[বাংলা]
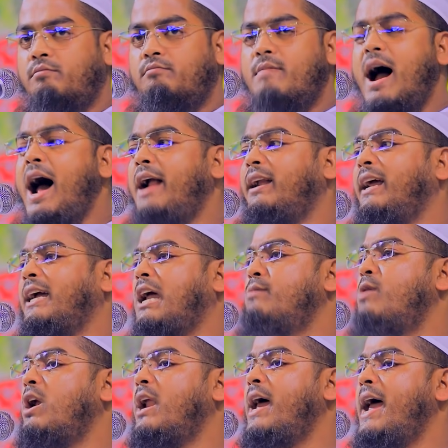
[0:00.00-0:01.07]
মা ডেকে
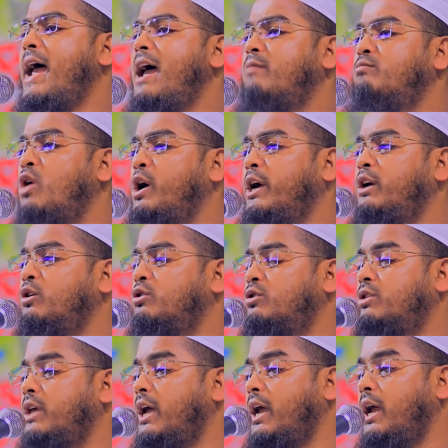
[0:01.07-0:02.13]
বলে হে
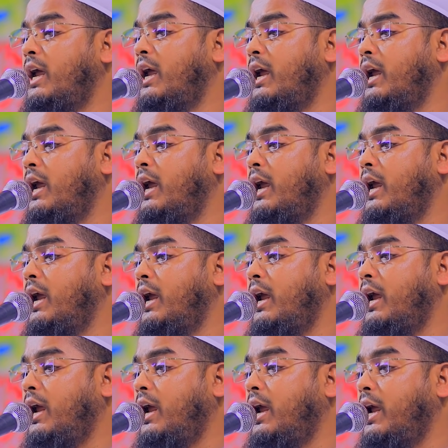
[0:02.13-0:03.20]

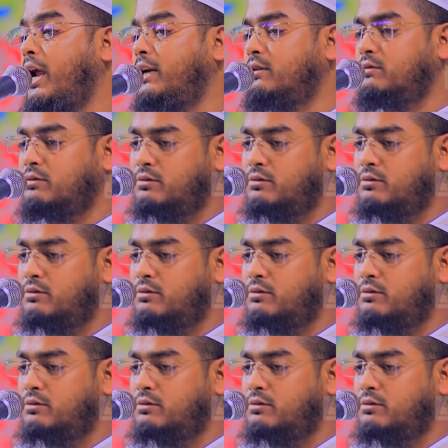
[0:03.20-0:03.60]
মঈনুদ্দিন